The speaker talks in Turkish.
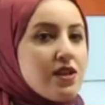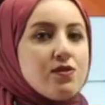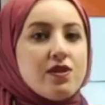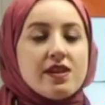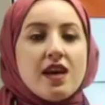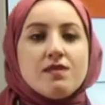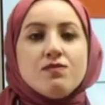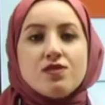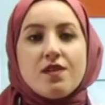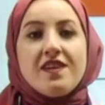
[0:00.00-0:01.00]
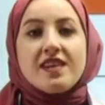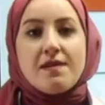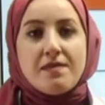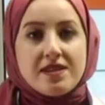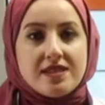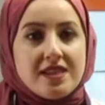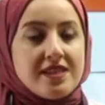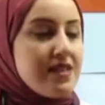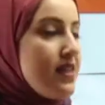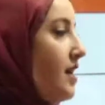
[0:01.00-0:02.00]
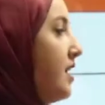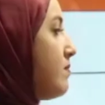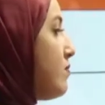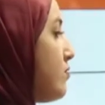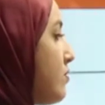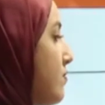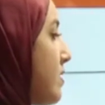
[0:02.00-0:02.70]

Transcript: olarak Mustafa Kemal seçildi. Bu durumda